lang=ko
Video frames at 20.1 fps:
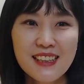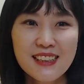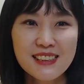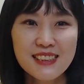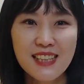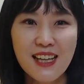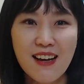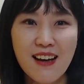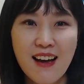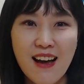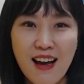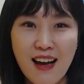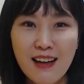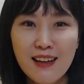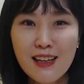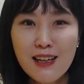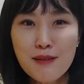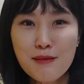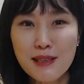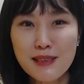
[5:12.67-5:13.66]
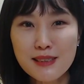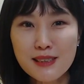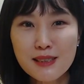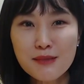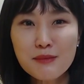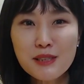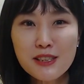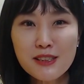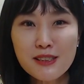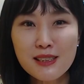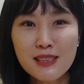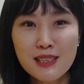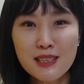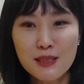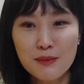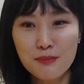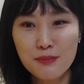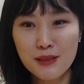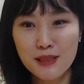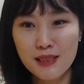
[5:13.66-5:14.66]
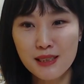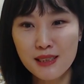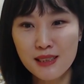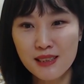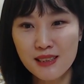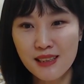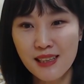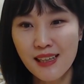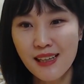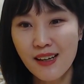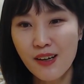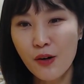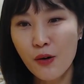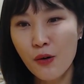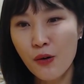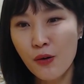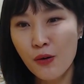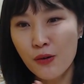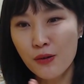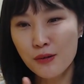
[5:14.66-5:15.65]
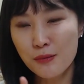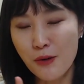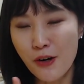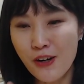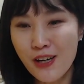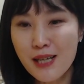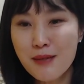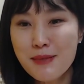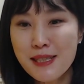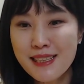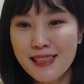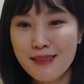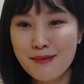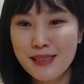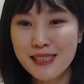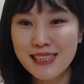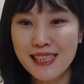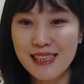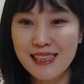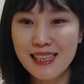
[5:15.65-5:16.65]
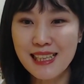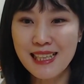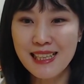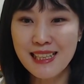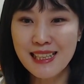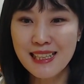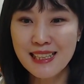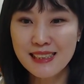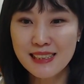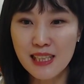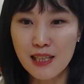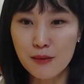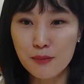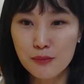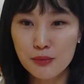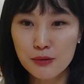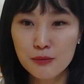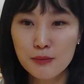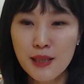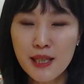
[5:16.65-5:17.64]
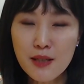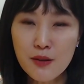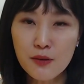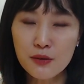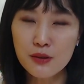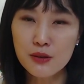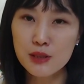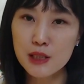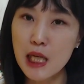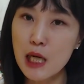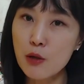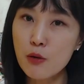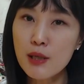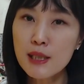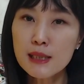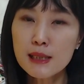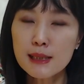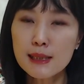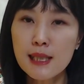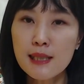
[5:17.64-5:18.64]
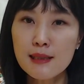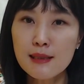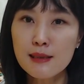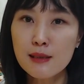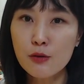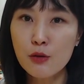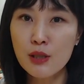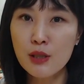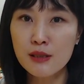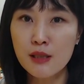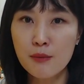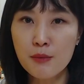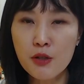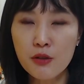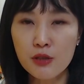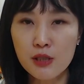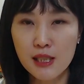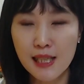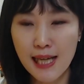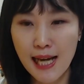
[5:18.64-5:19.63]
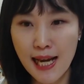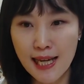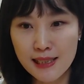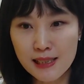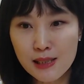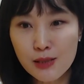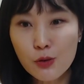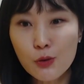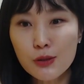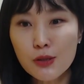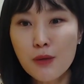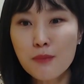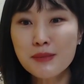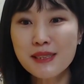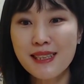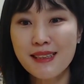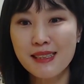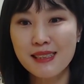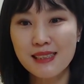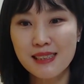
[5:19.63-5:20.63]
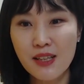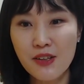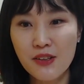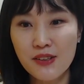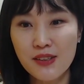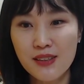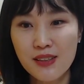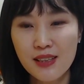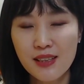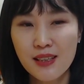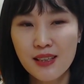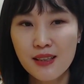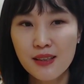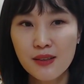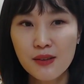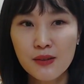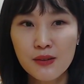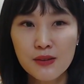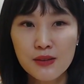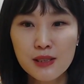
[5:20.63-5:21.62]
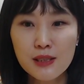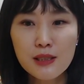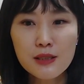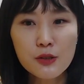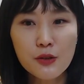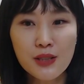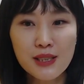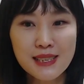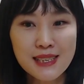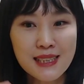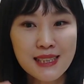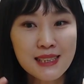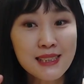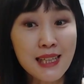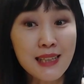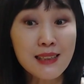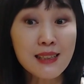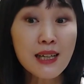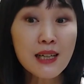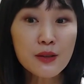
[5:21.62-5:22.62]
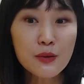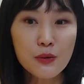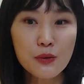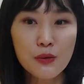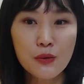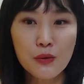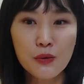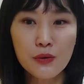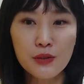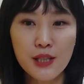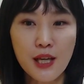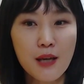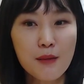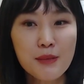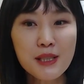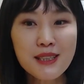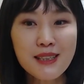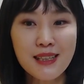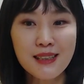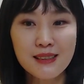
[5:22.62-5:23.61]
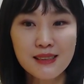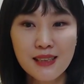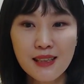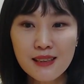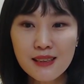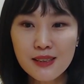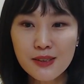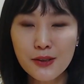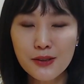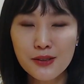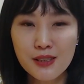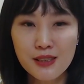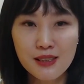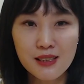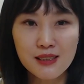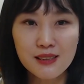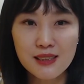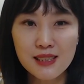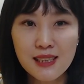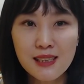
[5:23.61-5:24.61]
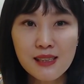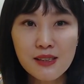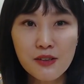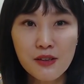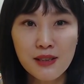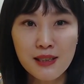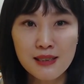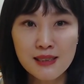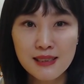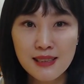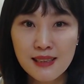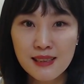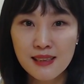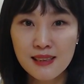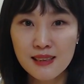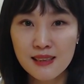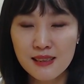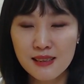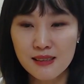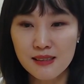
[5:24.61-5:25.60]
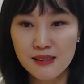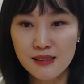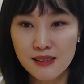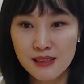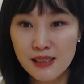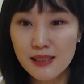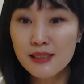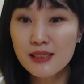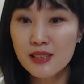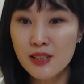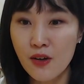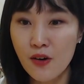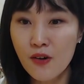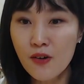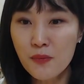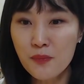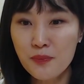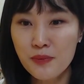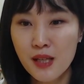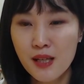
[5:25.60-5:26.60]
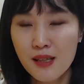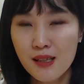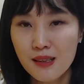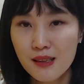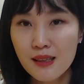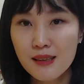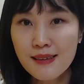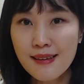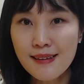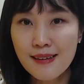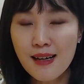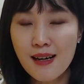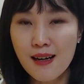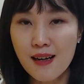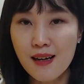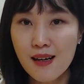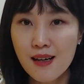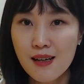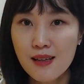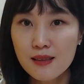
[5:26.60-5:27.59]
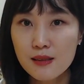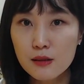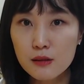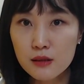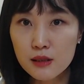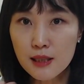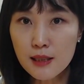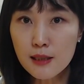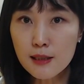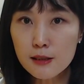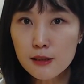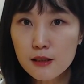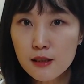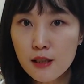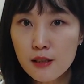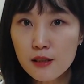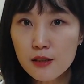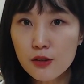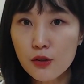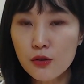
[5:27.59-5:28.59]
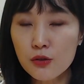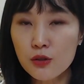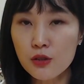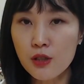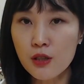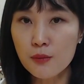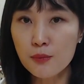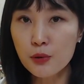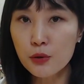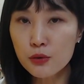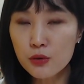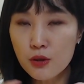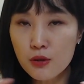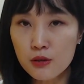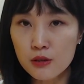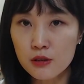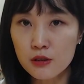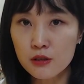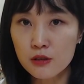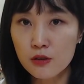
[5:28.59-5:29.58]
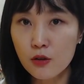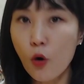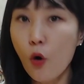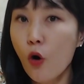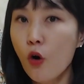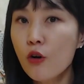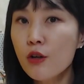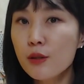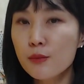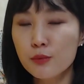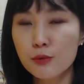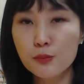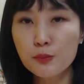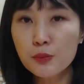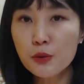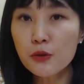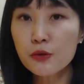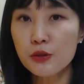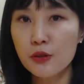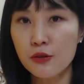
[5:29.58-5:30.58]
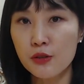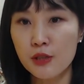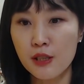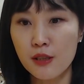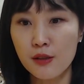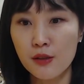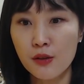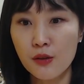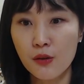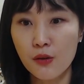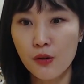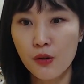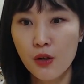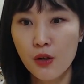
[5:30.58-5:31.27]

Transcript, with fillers: 자, 아까 말씀드렸다시피, 어, 마야마야마 작가의 작품의 어떤 작화 스타일이라고 한다면 가늘고 섬세한 선, 어, 그래서 굉장히 날카롭고 예민한 캐릭터들이 등장할 거라는 생각이 들, 들죠. 게다가 등장하는 캐릭터들의 표정은 거의 무표정이에요.